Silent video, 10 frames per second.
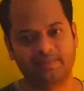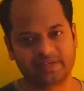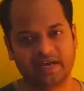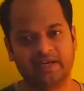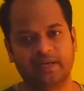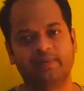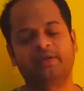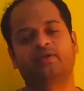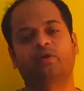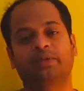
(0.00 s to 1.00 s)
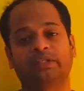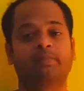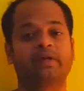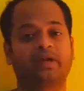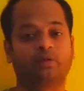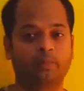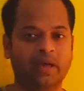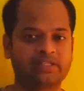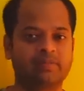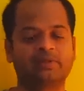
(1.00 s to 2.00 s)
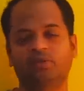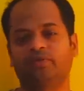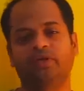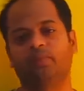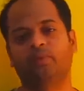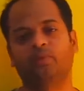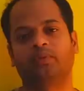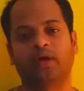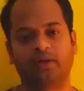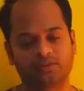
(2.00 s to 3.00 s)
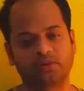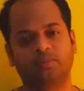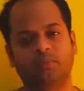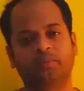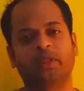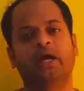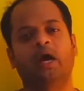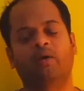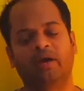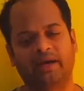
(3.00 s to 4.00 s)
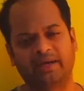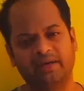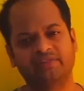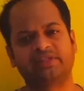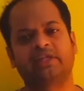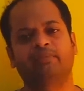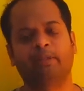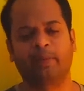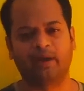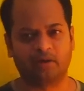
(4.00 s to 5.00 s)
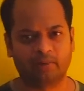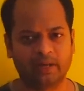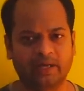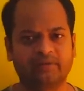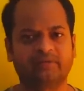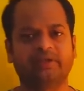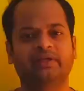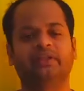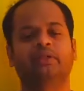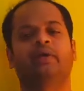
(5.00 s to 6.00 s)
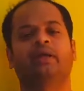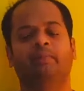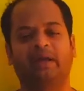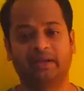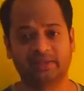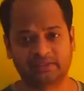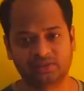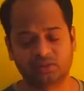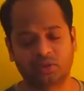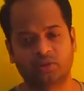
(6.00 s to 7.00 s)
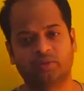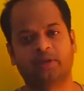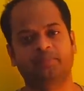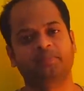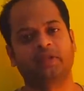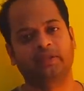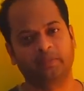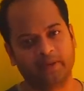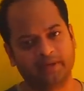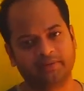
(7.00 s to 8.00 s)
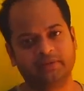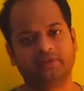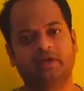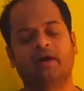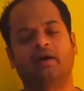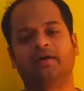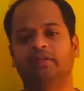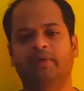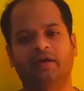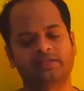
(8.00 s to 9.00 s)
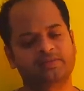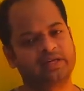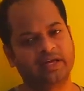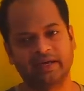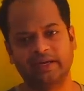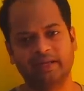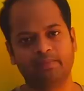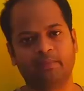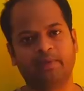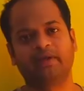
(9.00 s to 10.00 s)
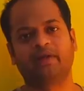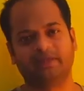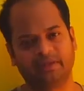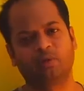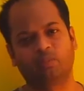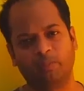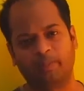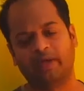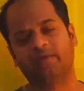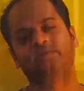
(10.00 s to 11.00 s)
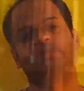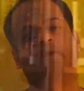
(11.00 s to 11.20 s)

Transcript: ஜேம்ஸ் ராண்டி அப்படின்றவரை பற்றி நம்ம ஏற்கனவே ஒரு மேஜிக் பற்றி ஒரு வீடியோ போட்டோம் அதில் சொல்லியிருப்போம் அவர் நிறைய விஷயங்கள் இந்த மாதிரி பேரானார்மல் ஆக்டிவிட்டி இந்த மாதிரி மென்டலிஸ்ட்டுன்னு சொல்கிறவங்க இந்த மாதிரி வந்து ஆரா இந்த மாதிரி கான்செப்ட்ஸ்லாம் நிறைய டீபங் பண்ணியிருக்காரு இதெல்லாம் ரொம்ப பழைய